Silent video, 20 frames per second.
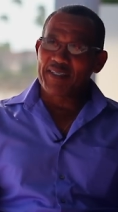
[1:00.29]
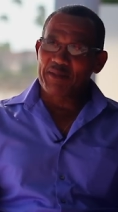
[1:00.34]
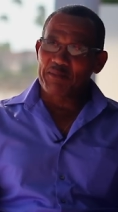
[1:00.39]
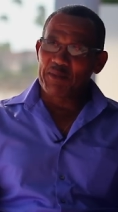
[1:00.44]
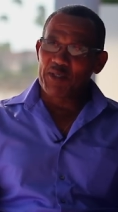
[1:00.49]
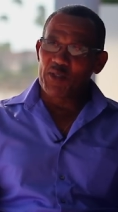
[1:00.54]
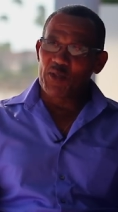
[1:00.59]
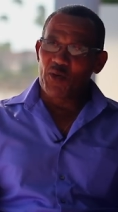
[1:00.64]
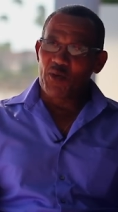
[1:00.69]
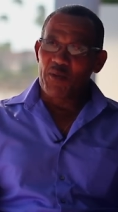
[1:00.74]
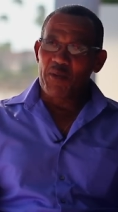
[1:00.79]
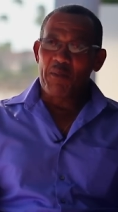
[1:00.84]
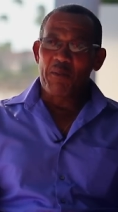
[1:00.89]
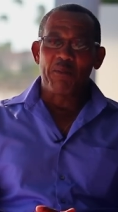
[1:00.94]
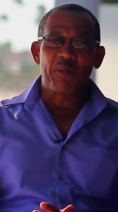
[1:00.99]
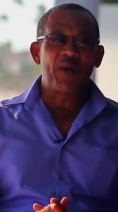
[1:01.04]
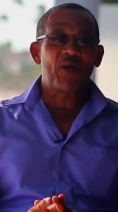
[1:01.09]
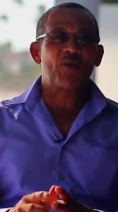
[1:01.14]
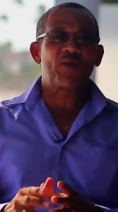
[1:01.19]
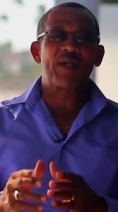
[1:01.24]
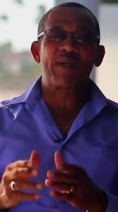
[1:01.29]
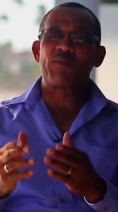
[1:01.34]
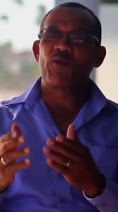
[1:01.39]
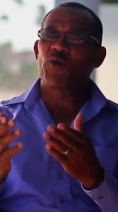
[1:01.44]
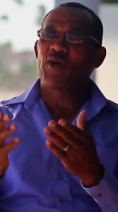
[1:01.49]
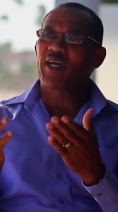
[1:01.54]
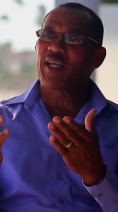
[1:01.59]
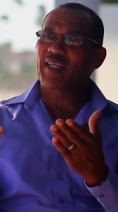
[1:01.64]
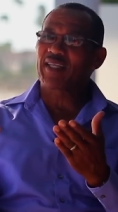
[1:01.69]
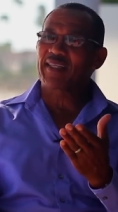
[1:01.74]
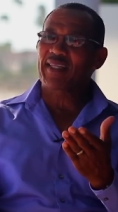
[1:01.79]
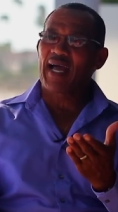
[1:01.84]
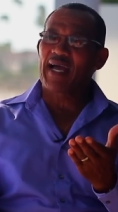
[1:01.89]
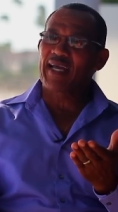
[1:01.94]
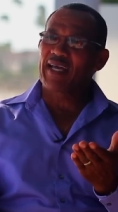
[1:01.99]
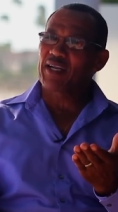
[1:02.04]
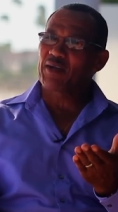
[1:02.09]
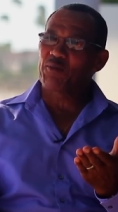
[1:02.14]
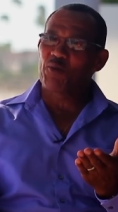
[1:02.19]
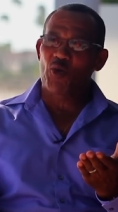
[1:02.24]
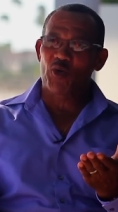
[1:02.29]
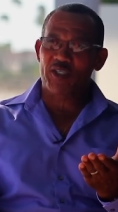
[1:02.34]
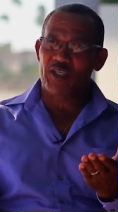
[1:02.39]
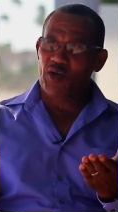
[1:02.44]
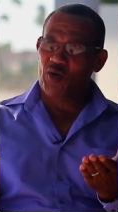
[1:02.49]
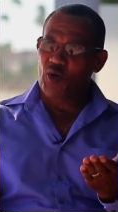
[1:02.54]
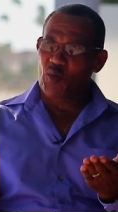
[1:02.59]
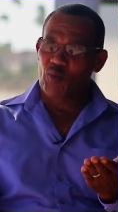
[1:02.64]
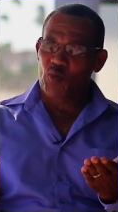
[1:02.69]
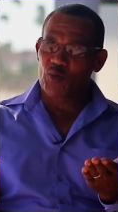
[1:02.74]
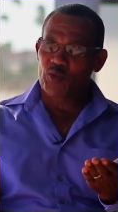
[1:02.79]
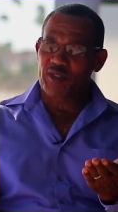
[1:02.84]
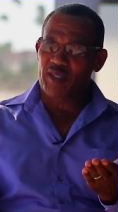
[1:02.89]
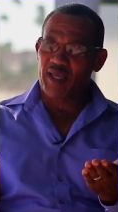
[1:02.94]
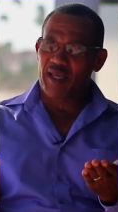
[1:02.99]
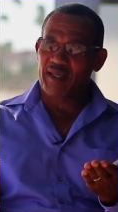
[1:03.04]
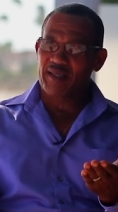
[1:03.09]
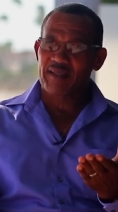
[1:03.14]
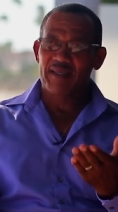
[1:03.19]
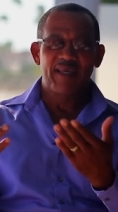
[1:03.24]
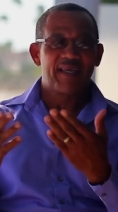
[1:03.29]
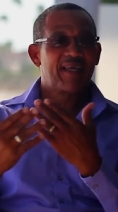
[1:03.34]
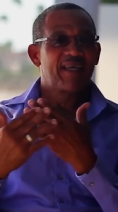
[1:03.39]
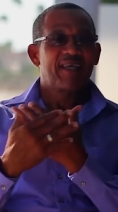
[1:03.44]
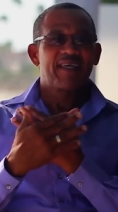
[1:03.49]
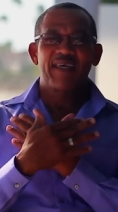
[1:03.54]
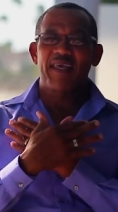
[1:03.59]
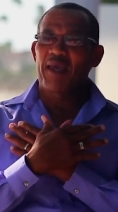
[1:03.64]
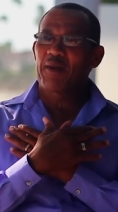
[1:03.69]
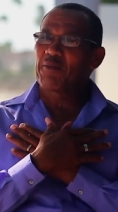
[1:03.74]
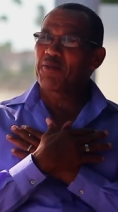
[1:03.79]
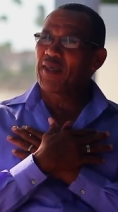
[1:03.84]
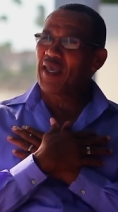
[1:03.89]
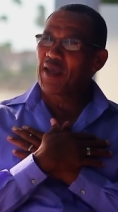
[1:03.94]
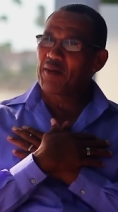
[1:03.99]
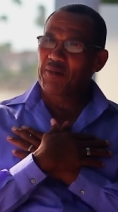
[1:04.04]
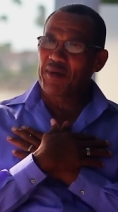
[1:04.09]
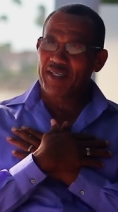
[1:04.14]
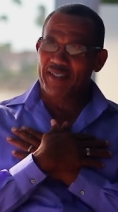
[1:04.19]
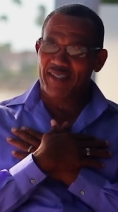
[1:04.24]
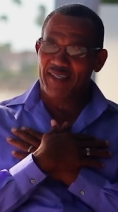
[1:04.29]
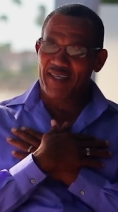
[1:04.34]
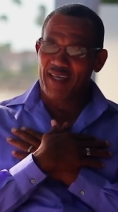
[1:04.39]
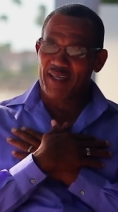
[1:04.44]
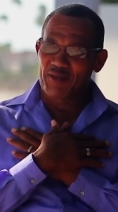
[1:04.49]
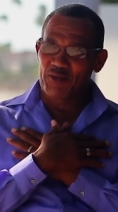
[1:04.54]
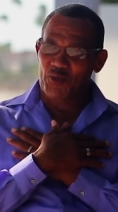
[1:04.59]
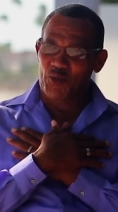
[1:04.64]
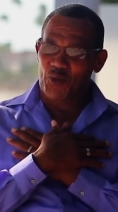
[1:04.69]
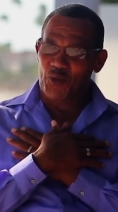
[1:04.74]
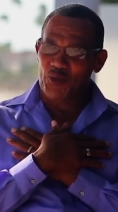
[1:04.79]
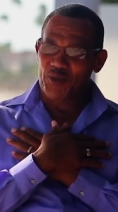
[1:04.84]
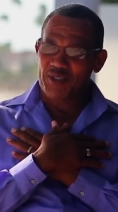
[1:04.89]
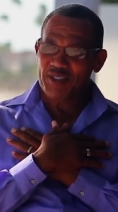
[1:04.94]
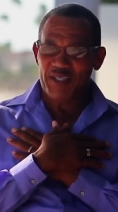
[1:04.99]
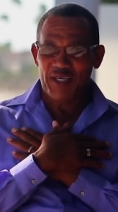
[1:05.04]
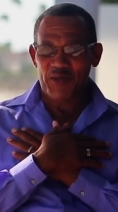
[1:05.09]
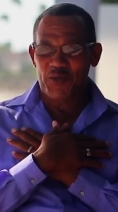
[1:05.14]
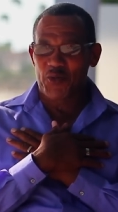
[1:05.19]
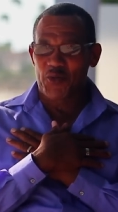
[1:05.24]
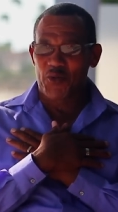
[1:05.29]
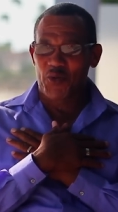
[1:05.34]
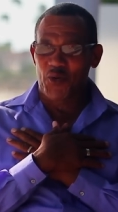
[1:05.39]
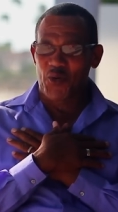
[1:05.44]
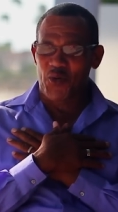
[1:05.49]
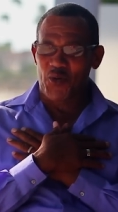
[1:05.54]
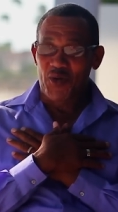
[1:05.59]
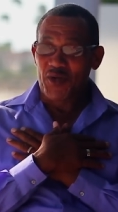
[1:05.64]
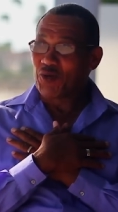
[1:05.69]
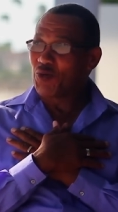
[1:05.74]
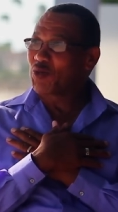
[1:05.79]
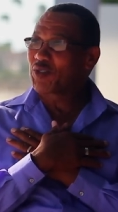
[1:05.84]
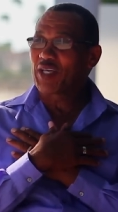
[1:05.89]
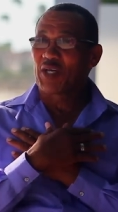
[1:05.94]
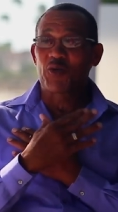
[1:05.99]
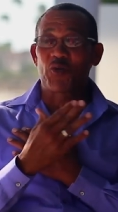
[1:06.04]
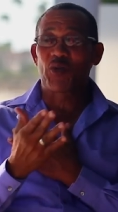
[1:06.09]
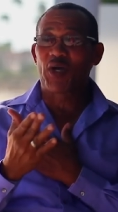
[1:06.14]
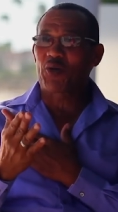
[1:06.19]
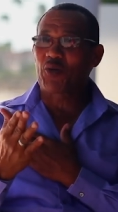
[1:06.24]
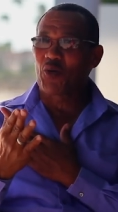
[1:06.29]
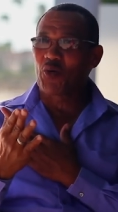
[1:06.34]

es mío. Ver una mujer tan hermosa como usted, qué bien me siento, seguro. Un saludo a